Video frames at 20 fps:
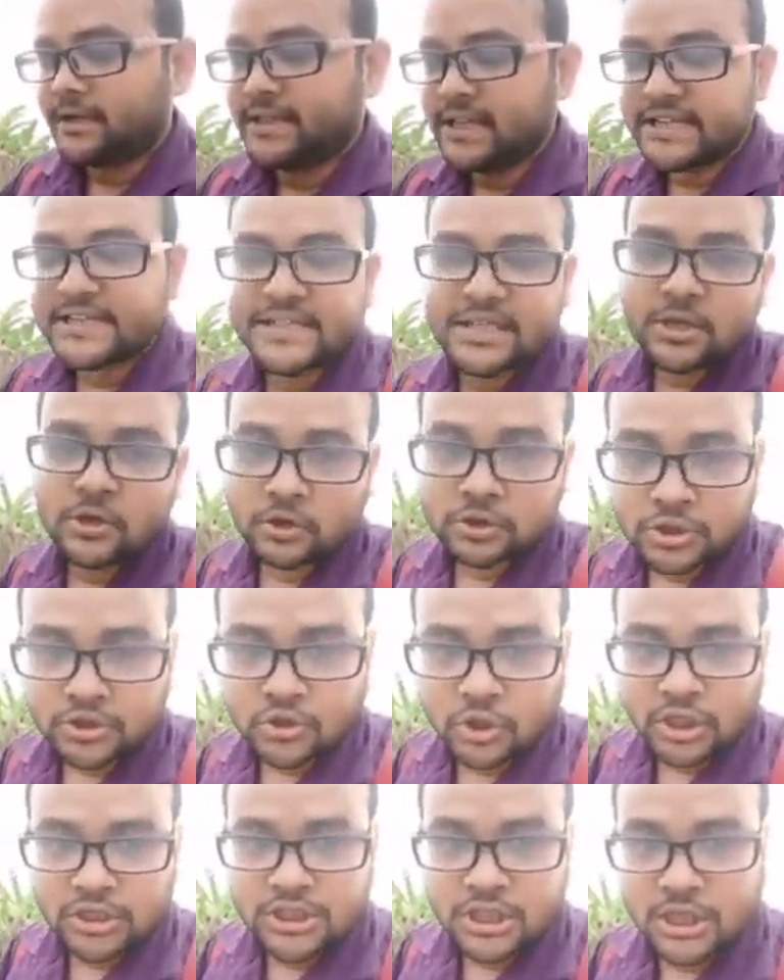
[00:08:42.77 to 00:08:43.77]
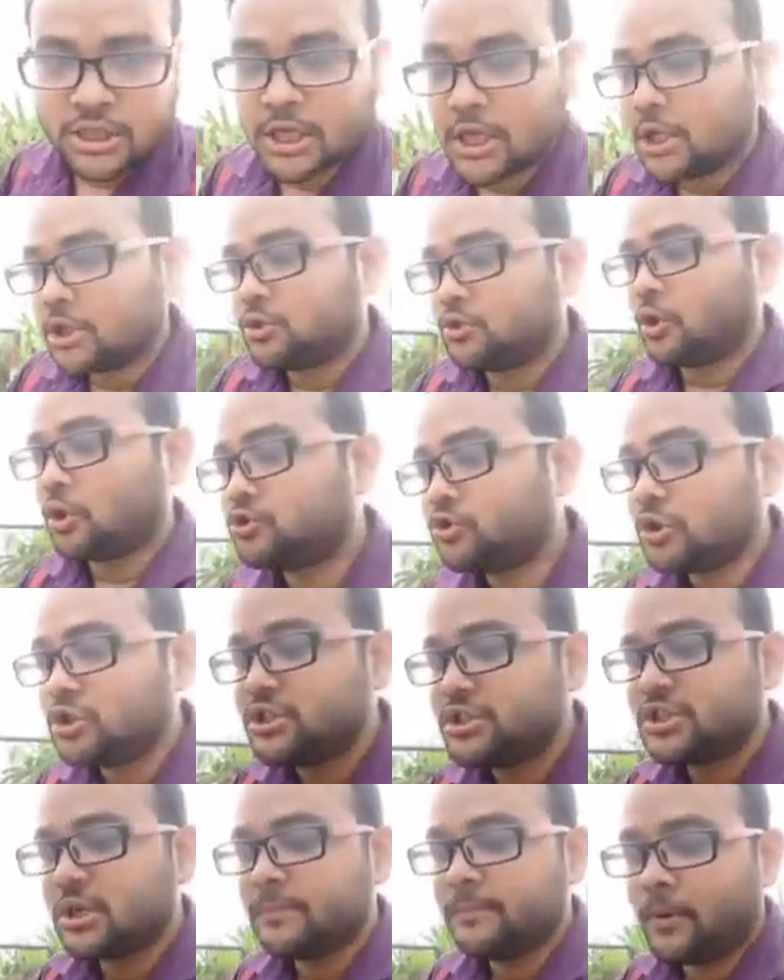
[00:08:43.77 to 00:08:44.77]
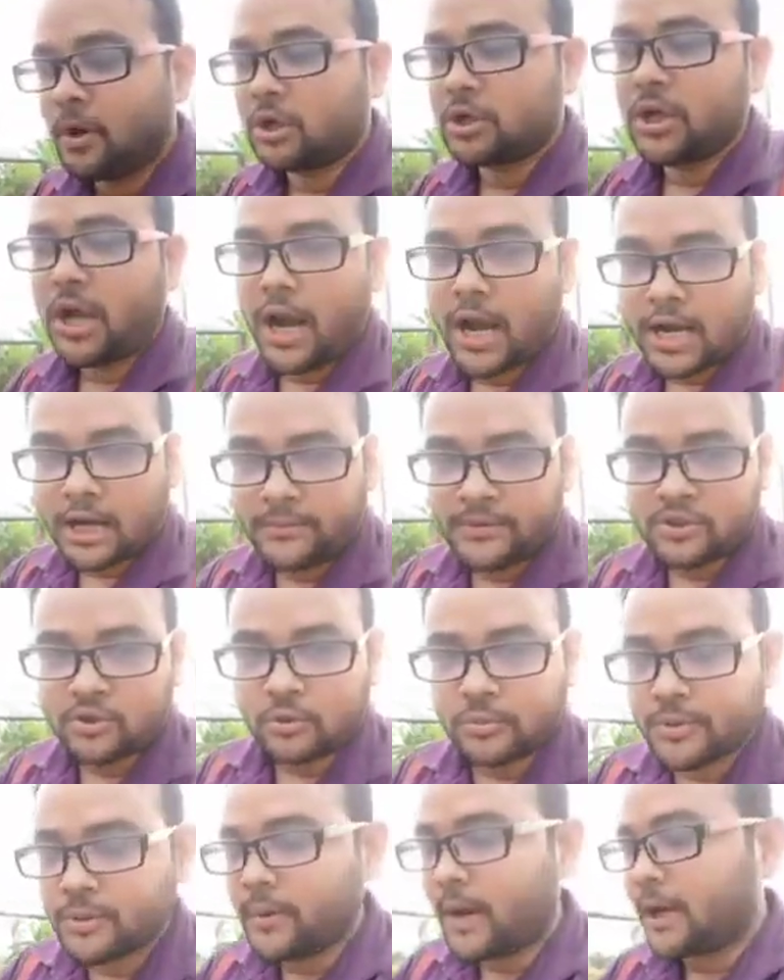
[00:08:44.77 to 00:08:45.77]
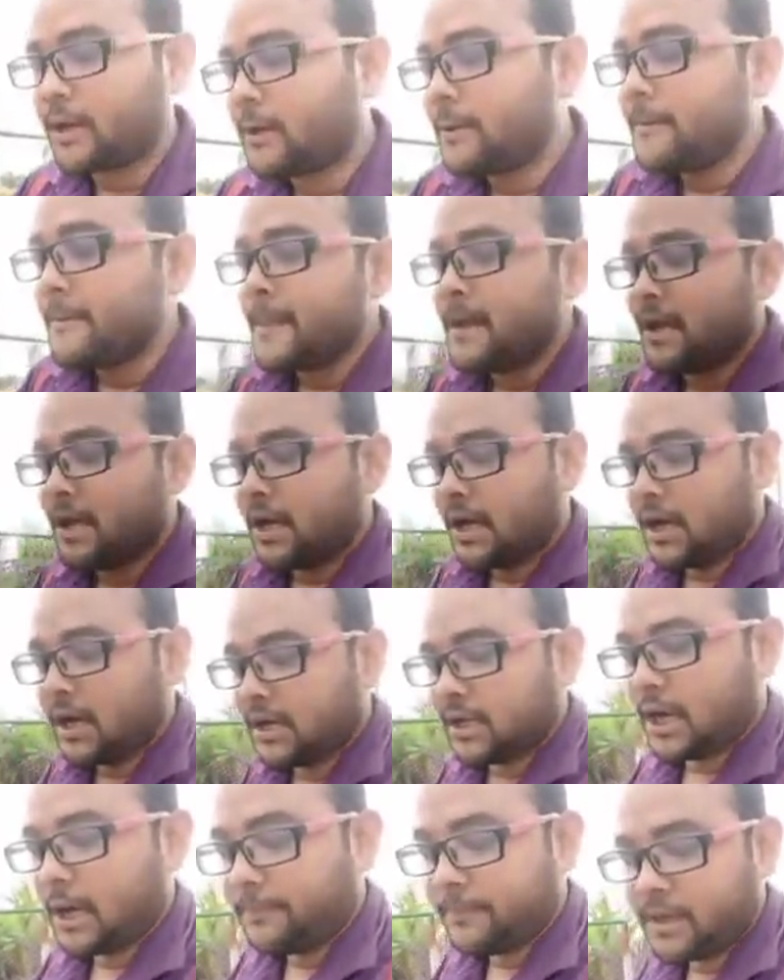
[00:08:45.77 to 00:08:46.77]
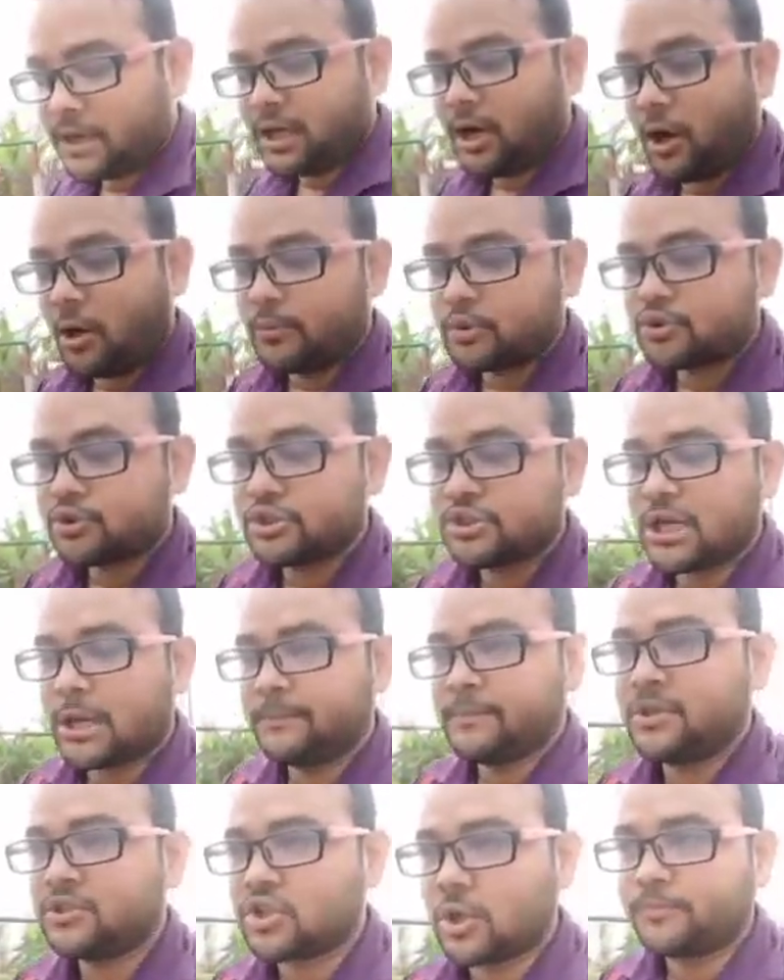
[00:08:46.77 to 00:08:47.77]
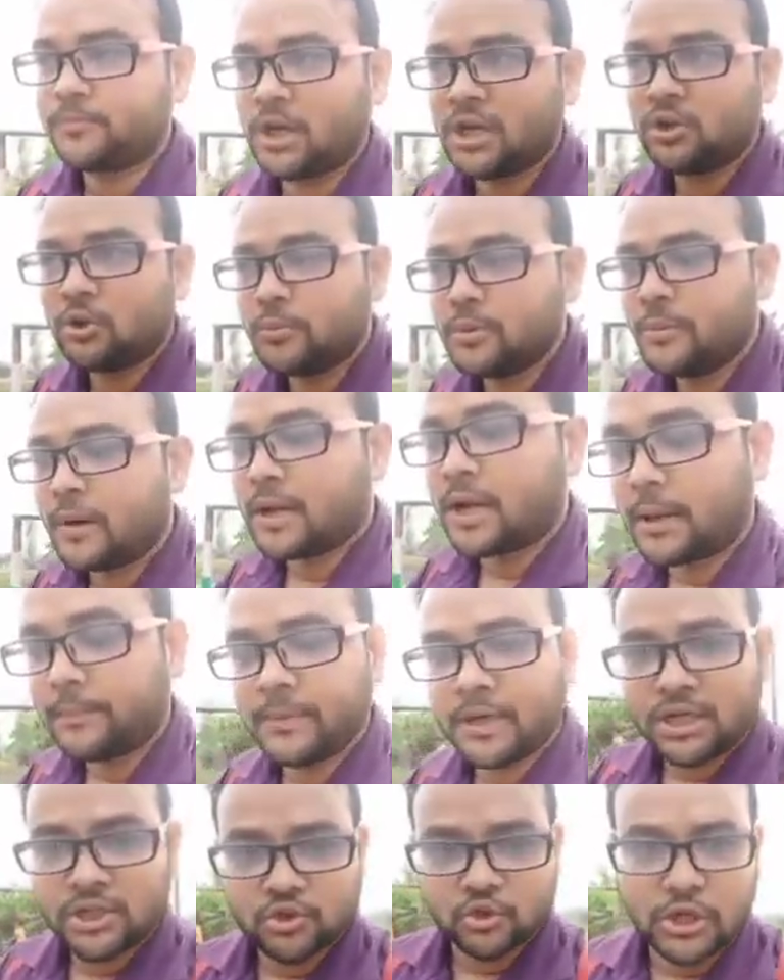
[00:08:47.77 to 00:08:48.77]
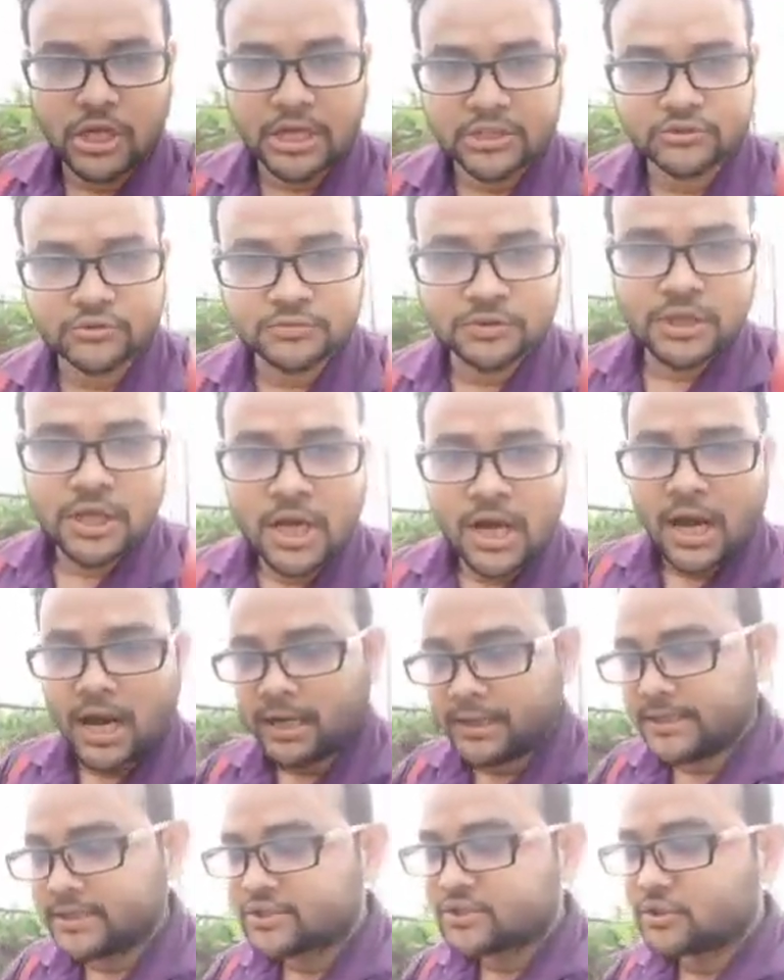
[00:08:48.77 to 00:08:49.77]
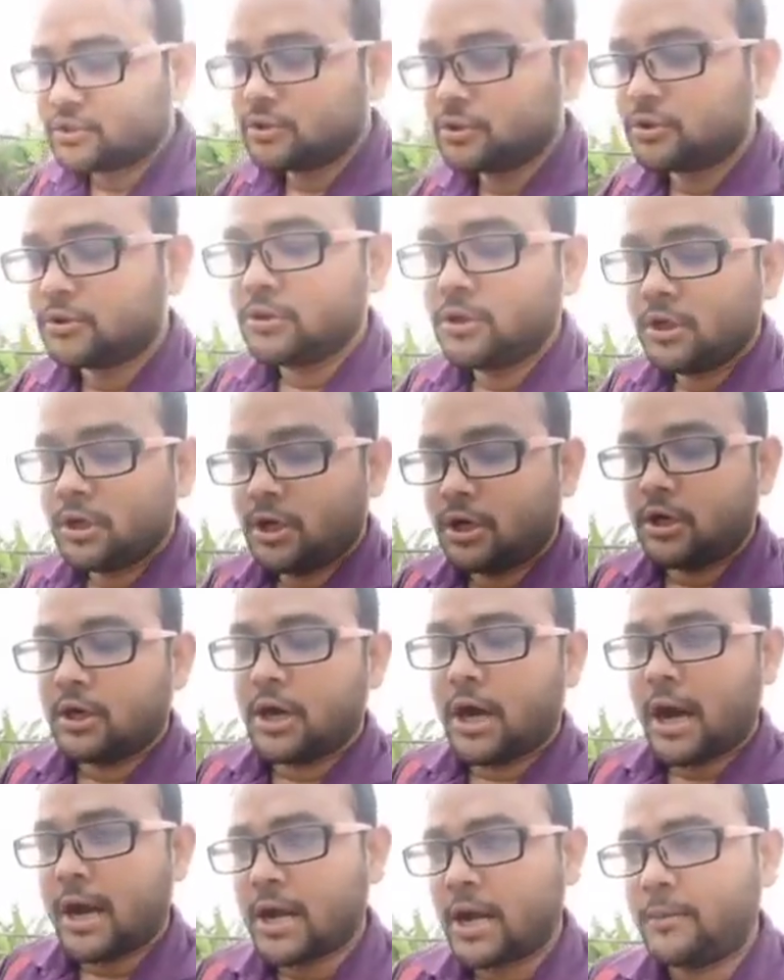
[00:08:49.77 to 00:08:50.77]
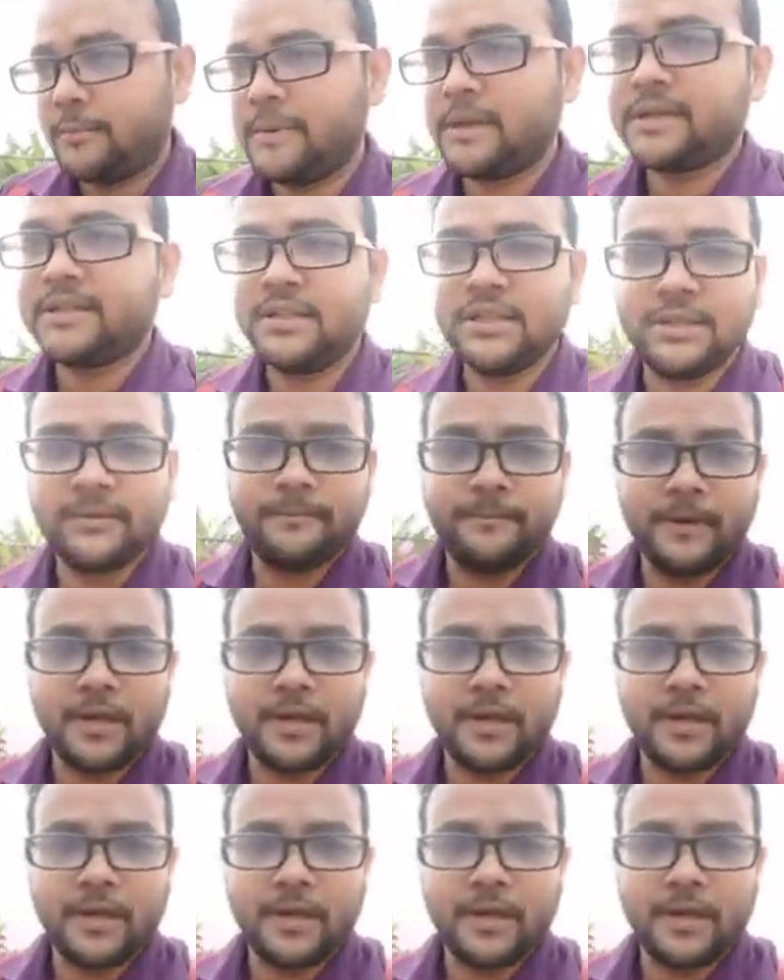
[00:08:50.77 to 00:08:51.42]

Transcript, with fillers: টেস্টিং হতে চলেছে দশই ডিসেম্বর আগামী রবিবার আর আপনারা অবশ্যই সামনের সপ্তাহে রবিবার আপনারা চলে আসুন আর এর জন্য আগাম একটি